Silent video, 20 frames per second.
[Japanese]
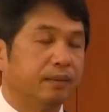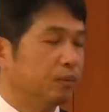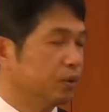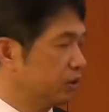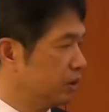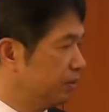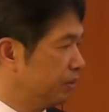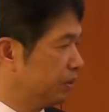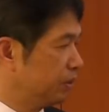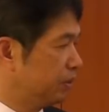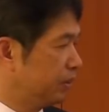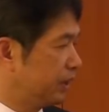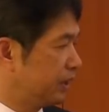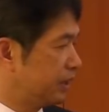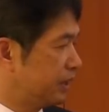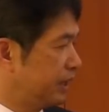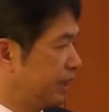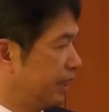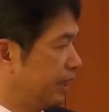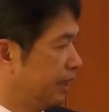もともとで
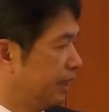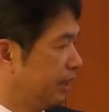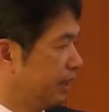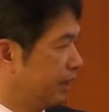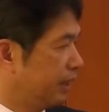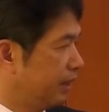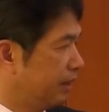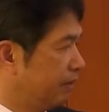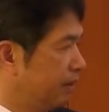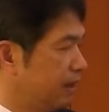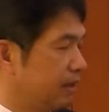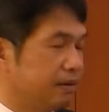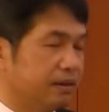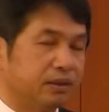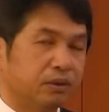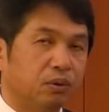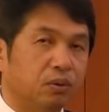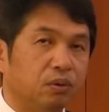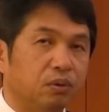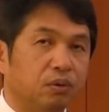すね
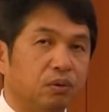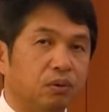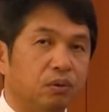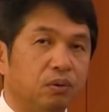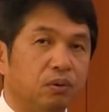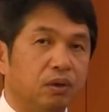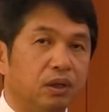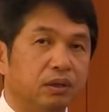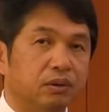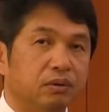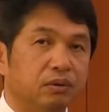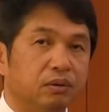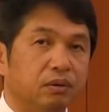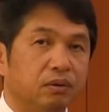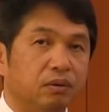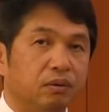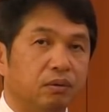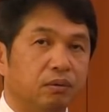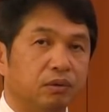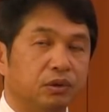我々の方あ
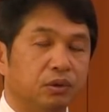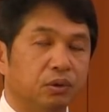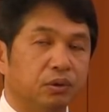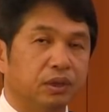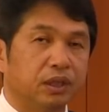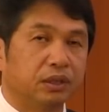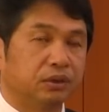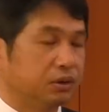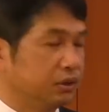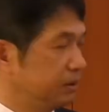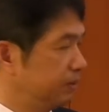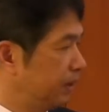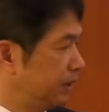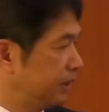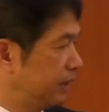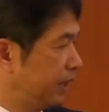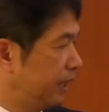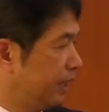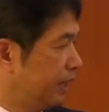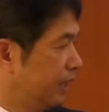の想定としま
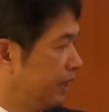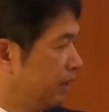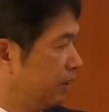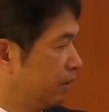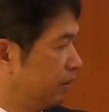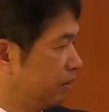して